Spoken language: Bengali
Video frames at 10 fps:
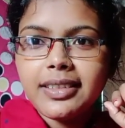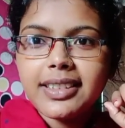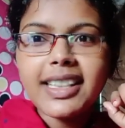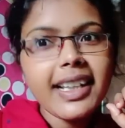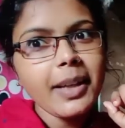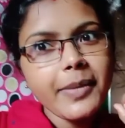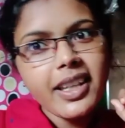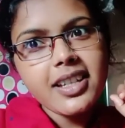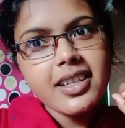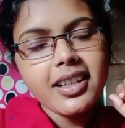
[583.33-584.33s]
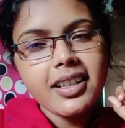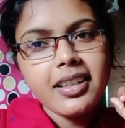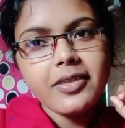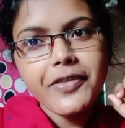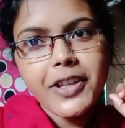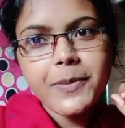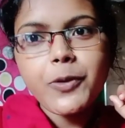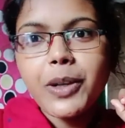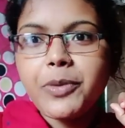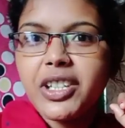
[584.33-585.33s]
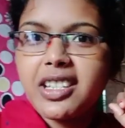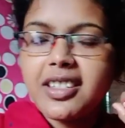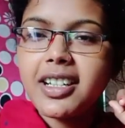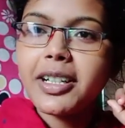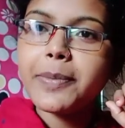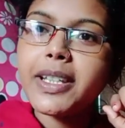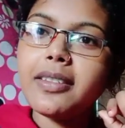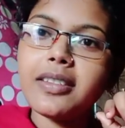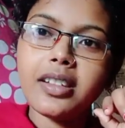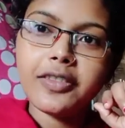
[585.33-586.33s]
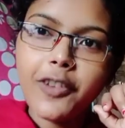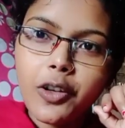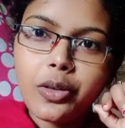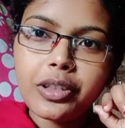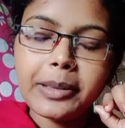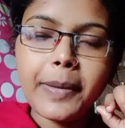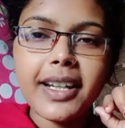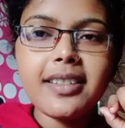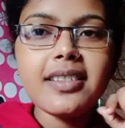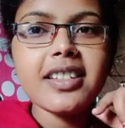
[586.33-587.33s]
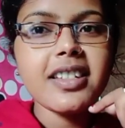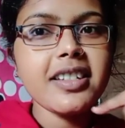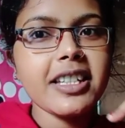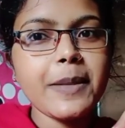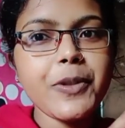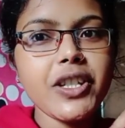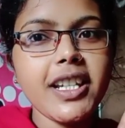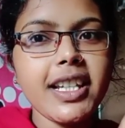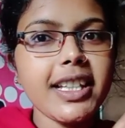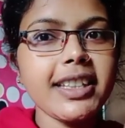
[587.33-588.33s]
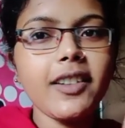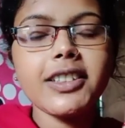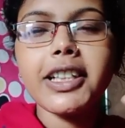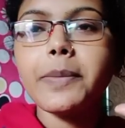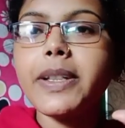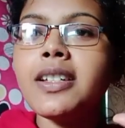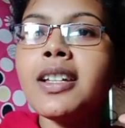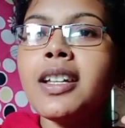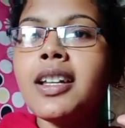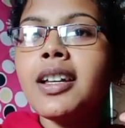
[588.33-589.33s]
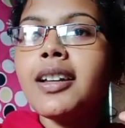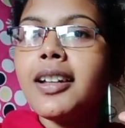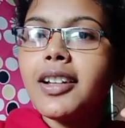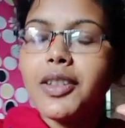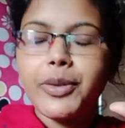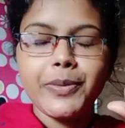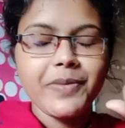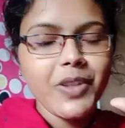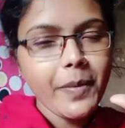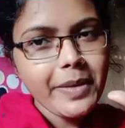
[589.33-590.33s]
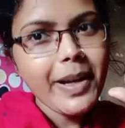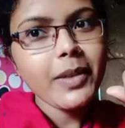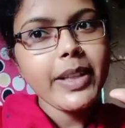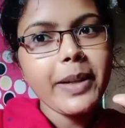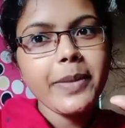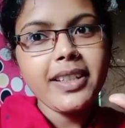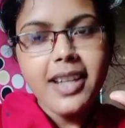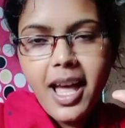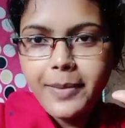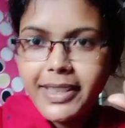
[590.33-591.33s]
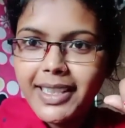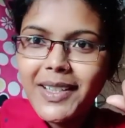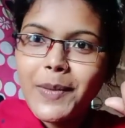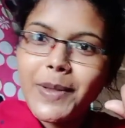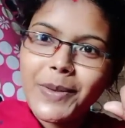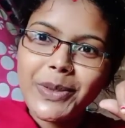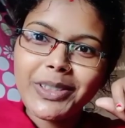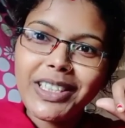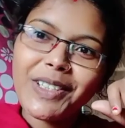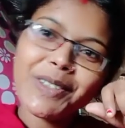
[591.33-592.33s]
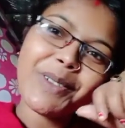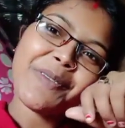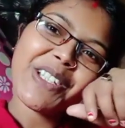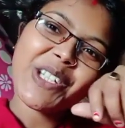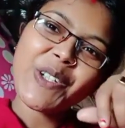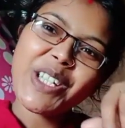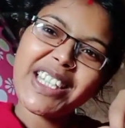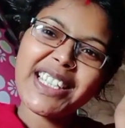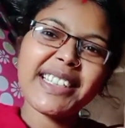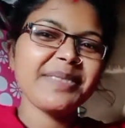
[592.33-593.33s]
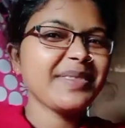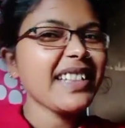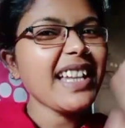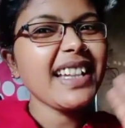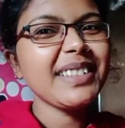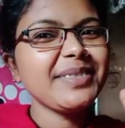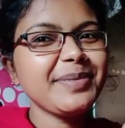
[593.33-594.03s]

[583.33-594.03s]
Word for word: চাইলে আমাকে ফেসবুক এবং ইনস্টাগ্রামে ফলো করতে পারেন নিচে ডিসক্রিপশনের লিঙ্ক দেওয়া থাকবে তো সবাই ভালো থাকবেন আবার দেখা হবে নতুন দিন নতুন ভিডিওর সাথে টাটা